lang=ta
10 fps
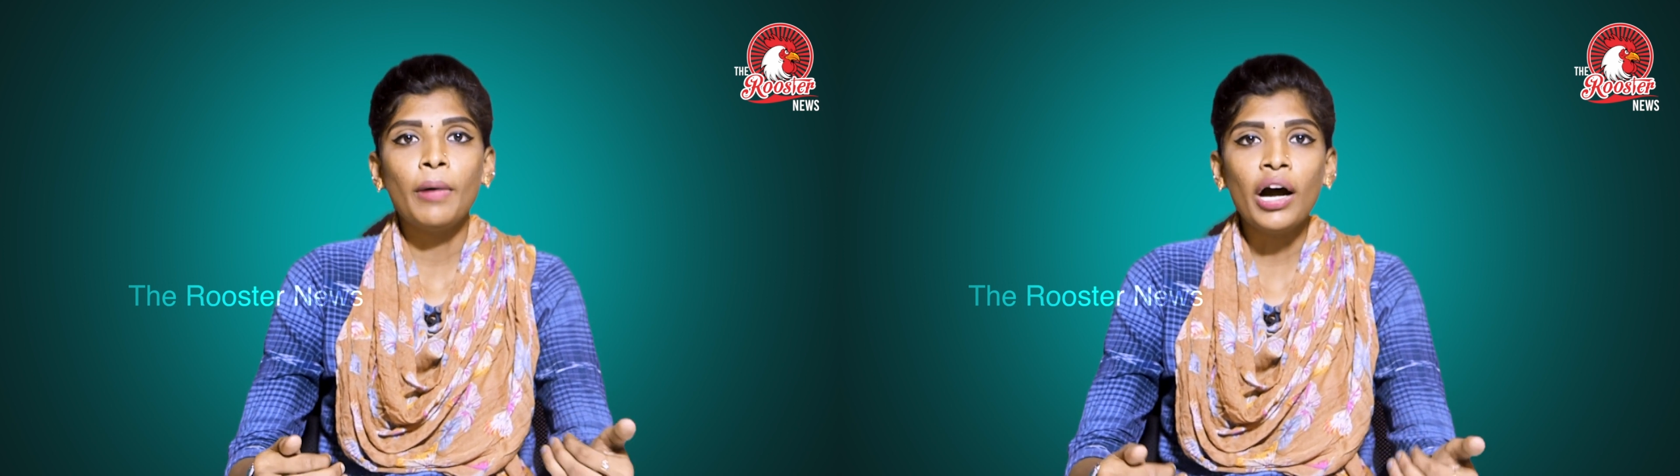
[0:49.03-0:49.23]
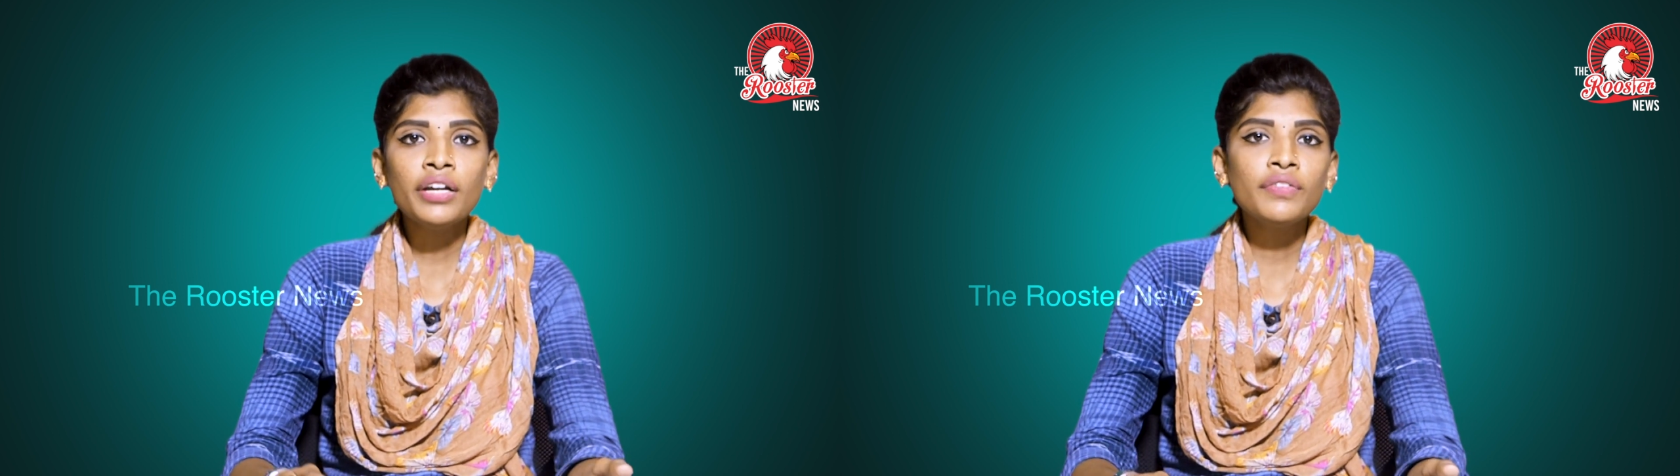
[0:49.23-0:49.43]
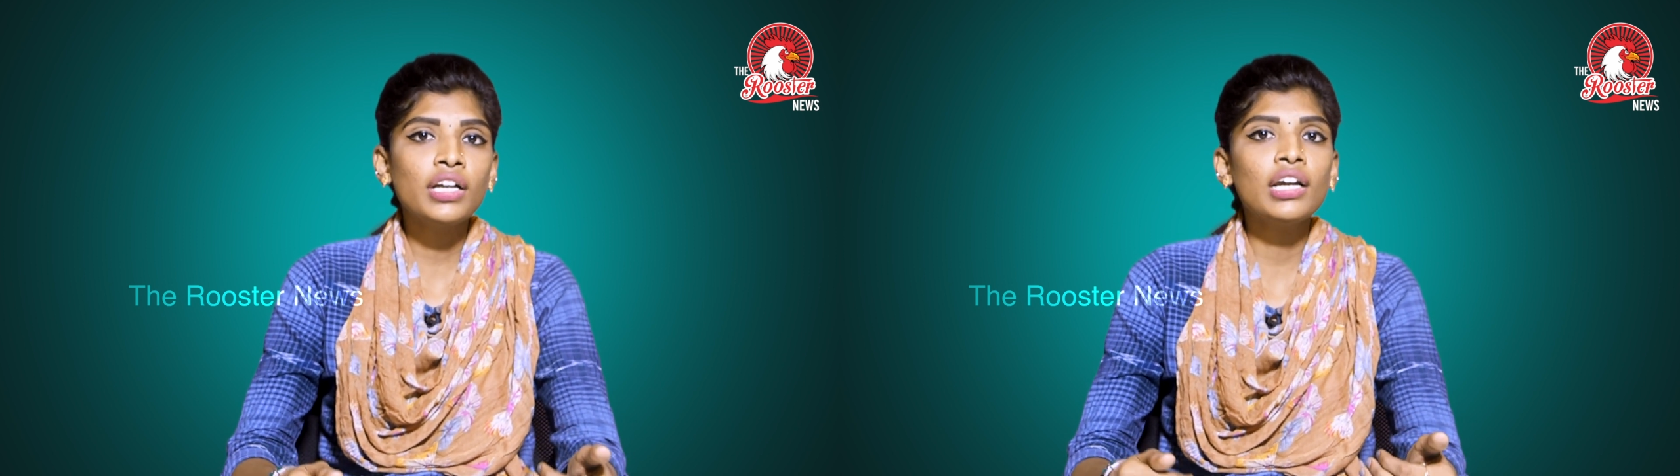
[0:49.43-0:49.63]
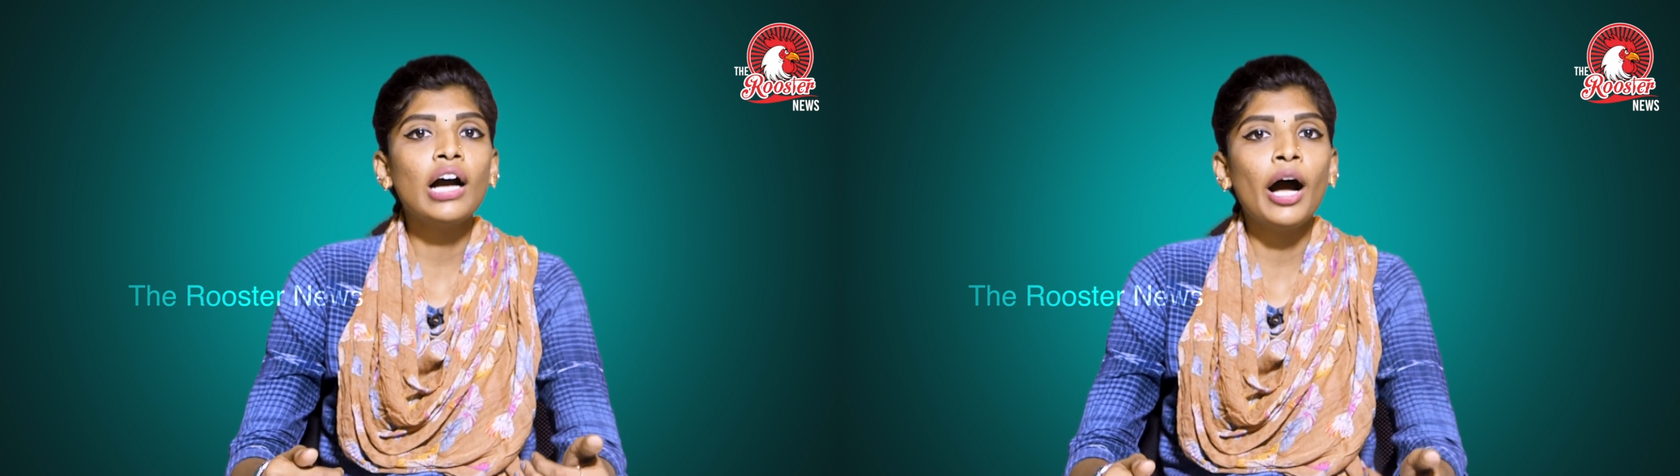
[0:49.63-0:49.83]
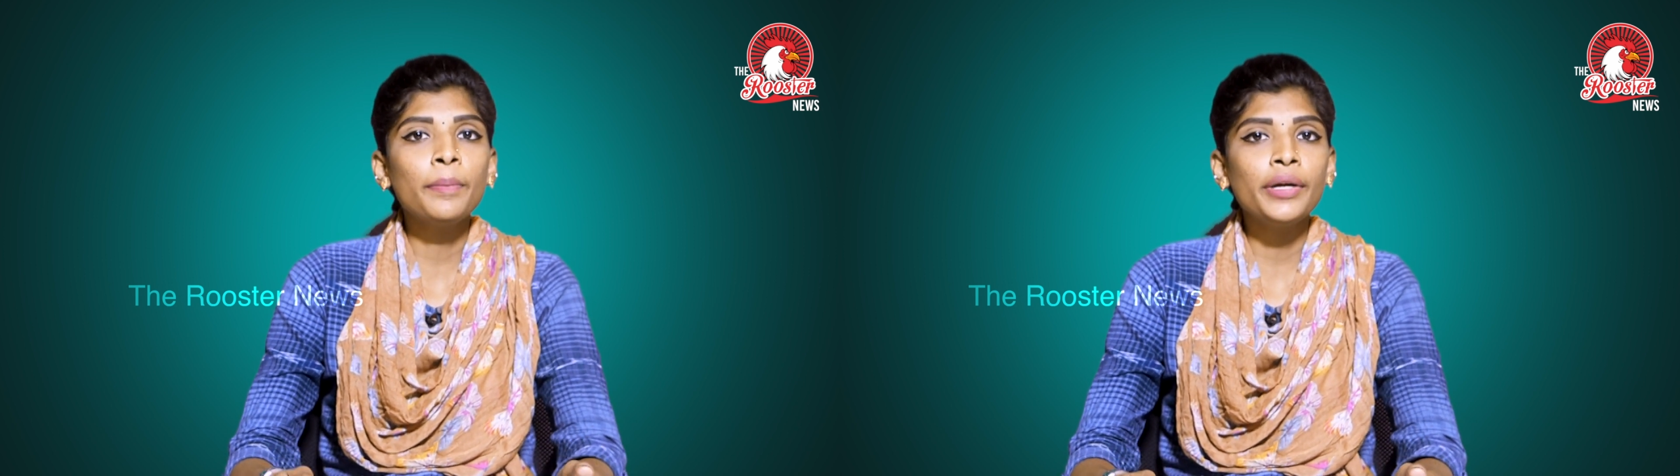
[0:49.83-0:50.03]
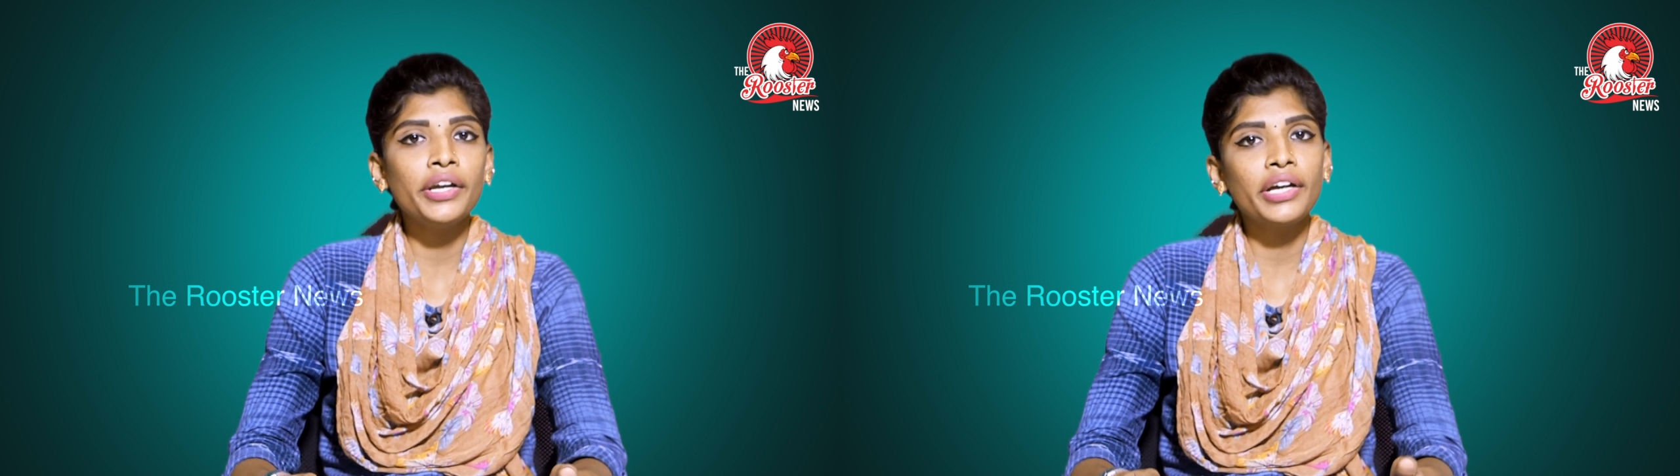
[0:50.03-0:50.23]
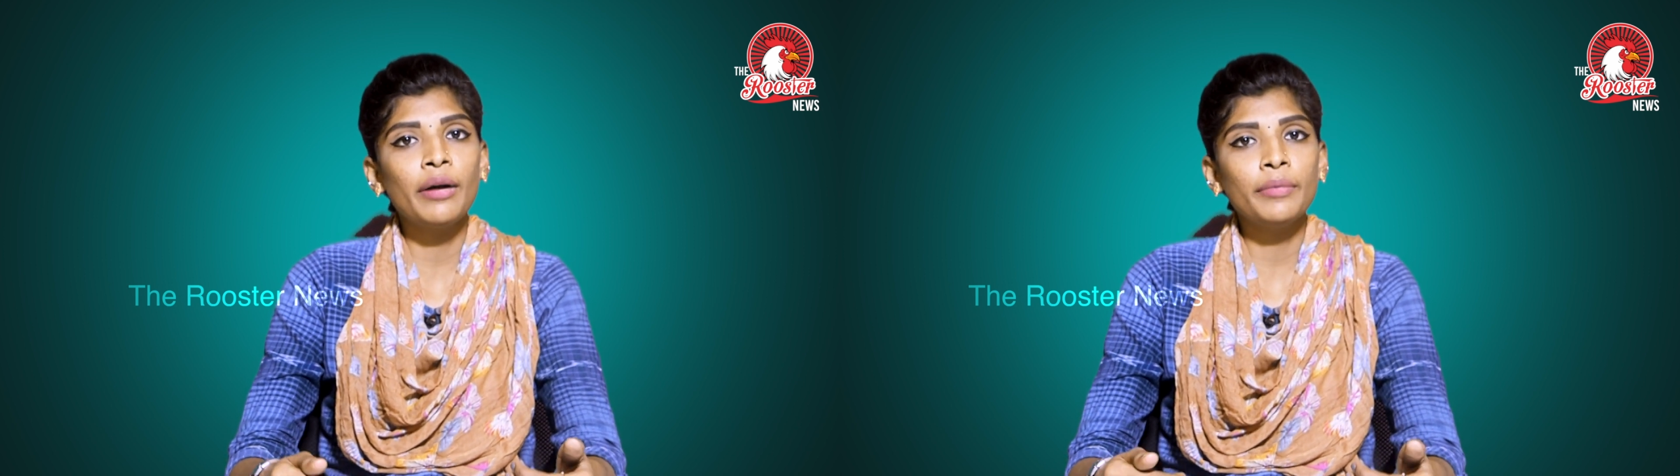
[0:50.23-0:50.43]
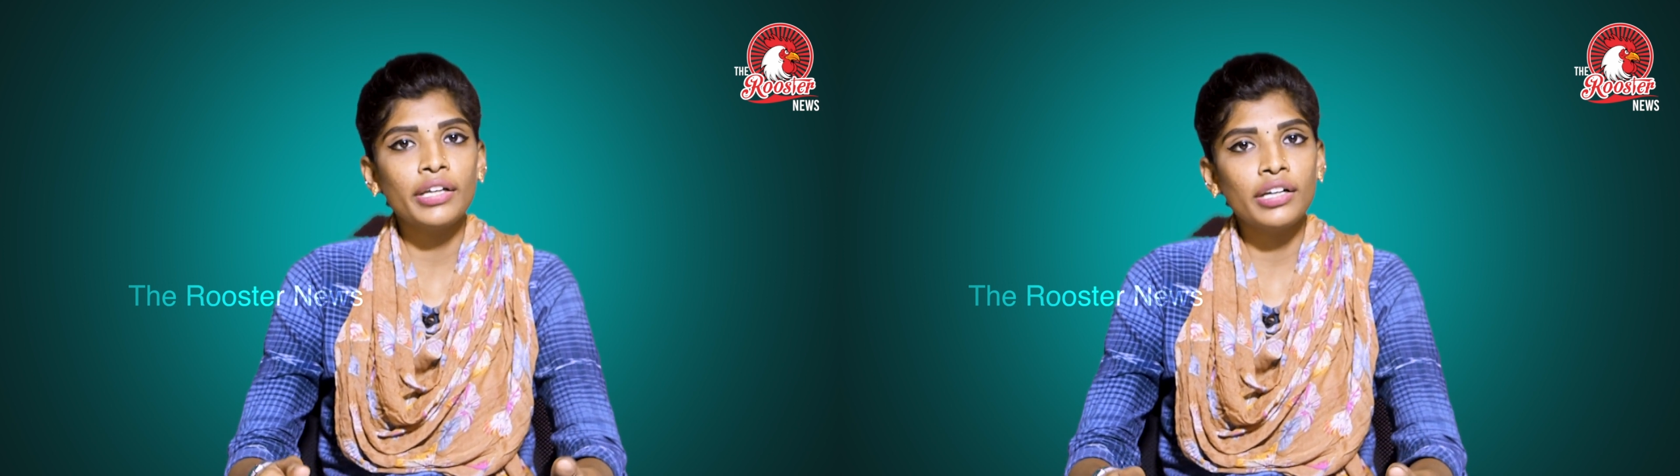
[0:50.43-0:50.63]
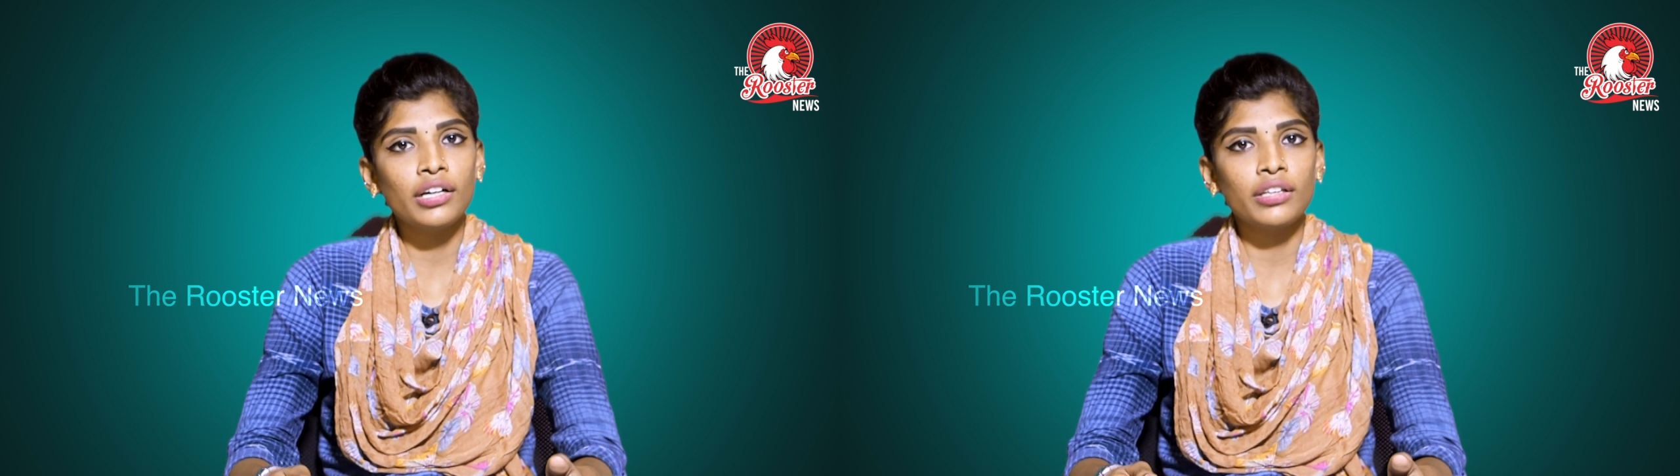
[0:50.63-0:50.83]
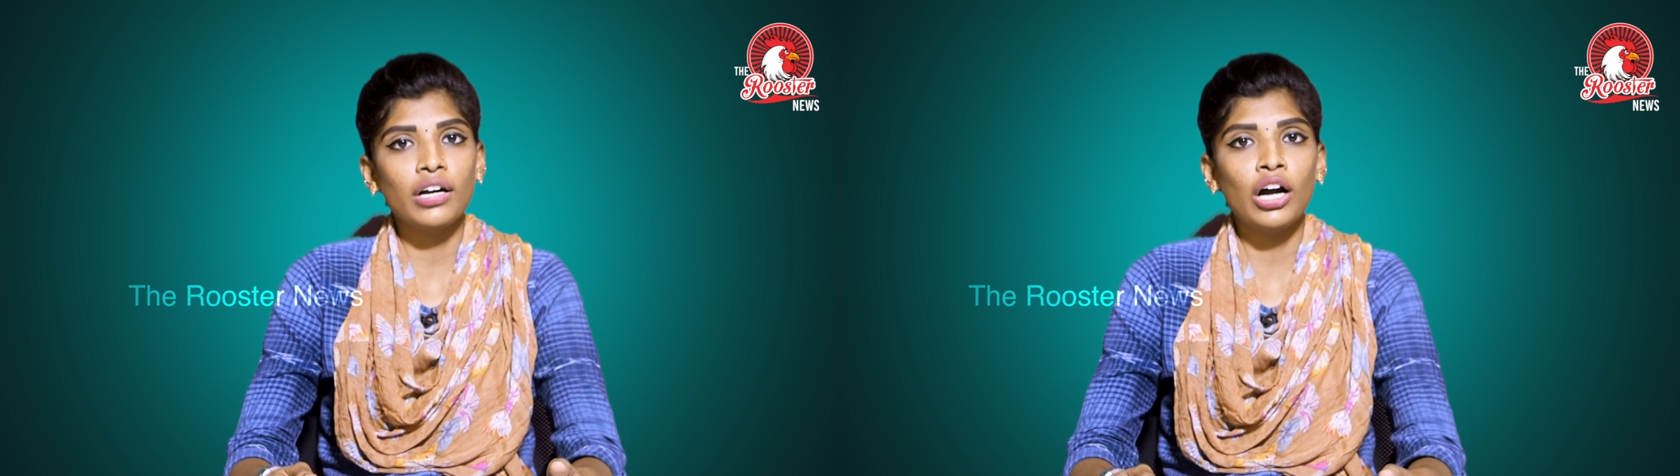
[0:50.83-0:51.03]
மாணவர்கள் காப்பி அடிக்காம
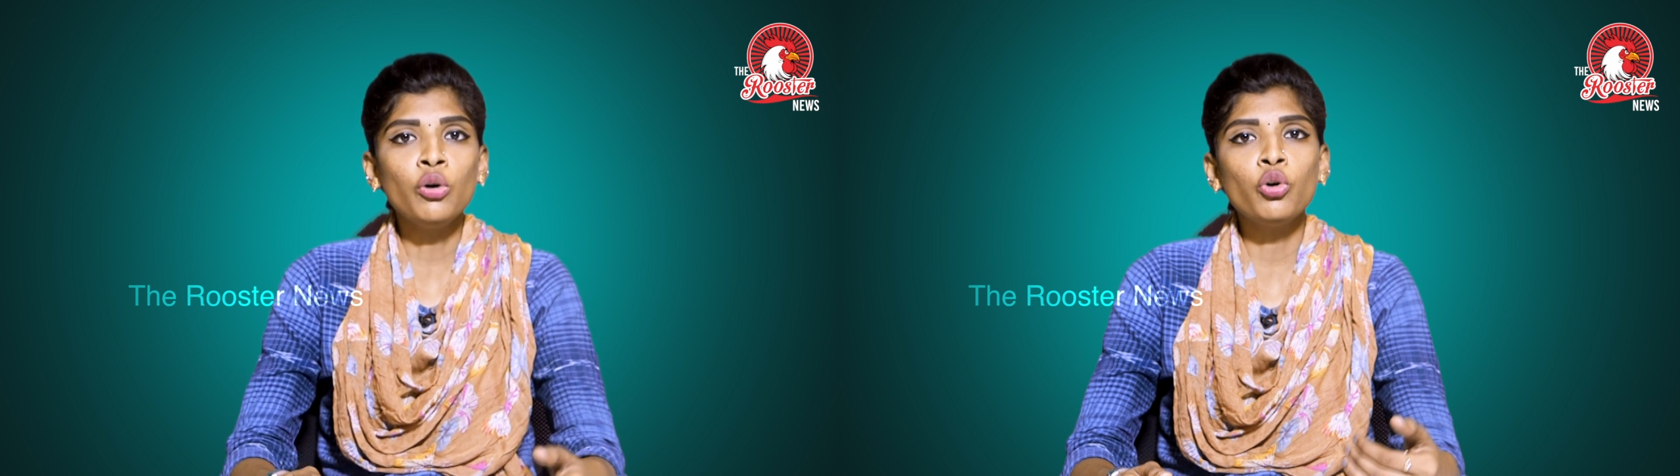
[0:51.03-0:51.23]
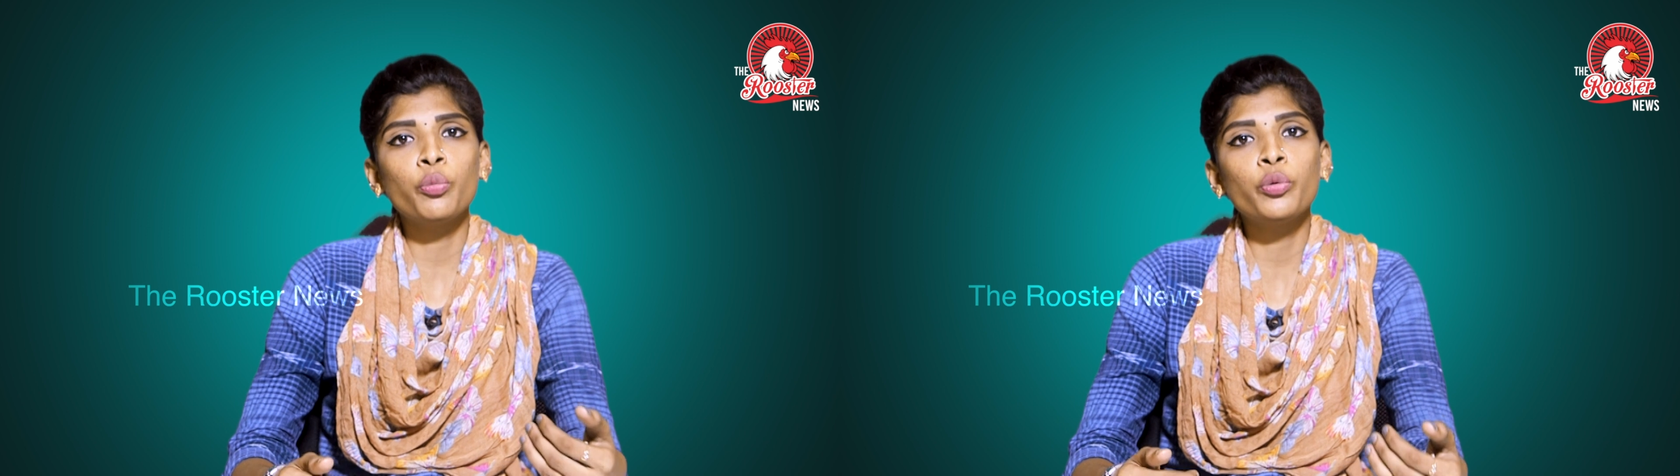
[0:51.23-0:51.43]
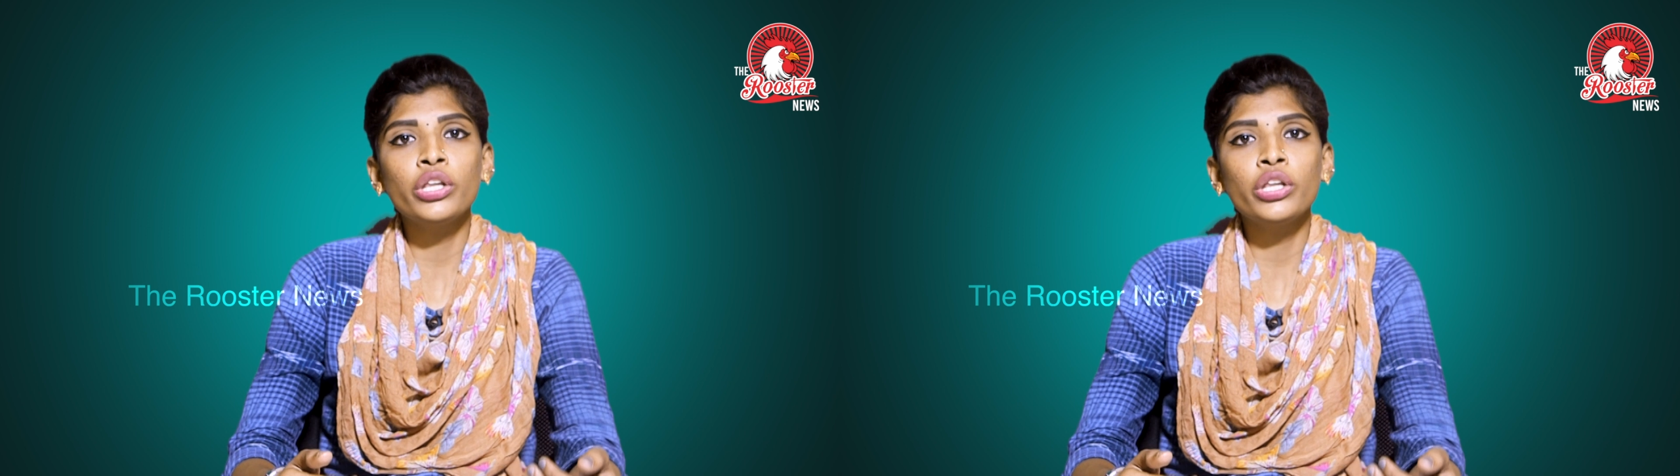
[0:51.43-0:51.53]
இருக்கிறதுக்காக ஒரு